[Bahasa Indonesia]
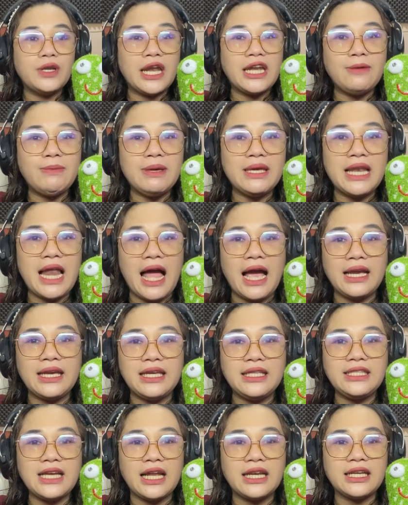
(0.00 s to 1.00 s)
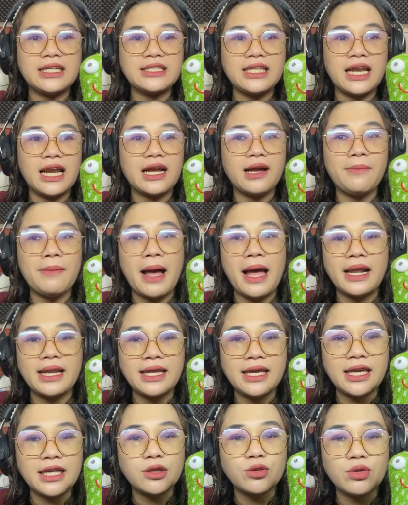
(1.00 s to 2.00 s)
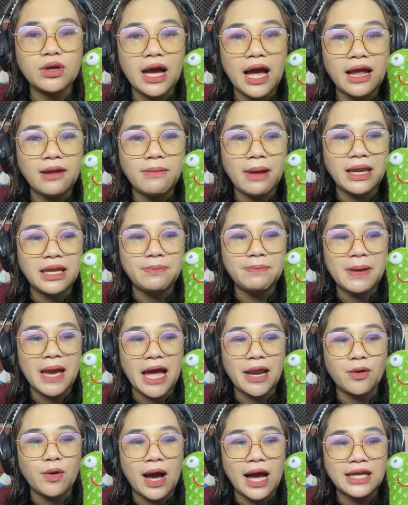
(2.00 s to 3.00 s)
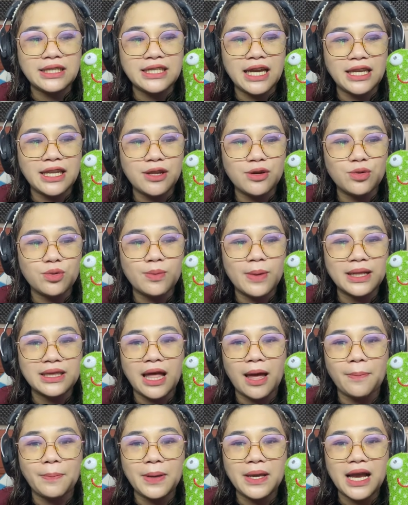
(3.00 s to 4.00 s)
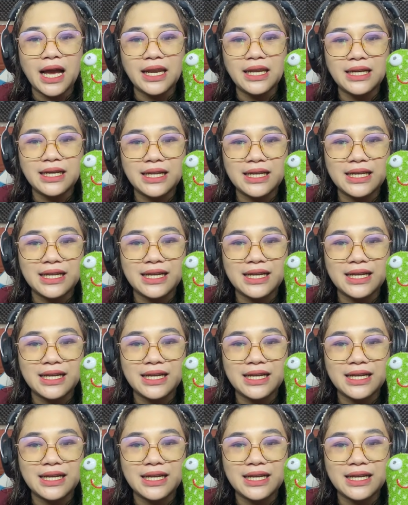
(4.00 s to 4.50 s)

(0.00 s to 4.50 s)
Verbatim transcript: Udah dibilangin jangan kesana kemari gitu kan. Main piano aja di rumah tapi nggak denger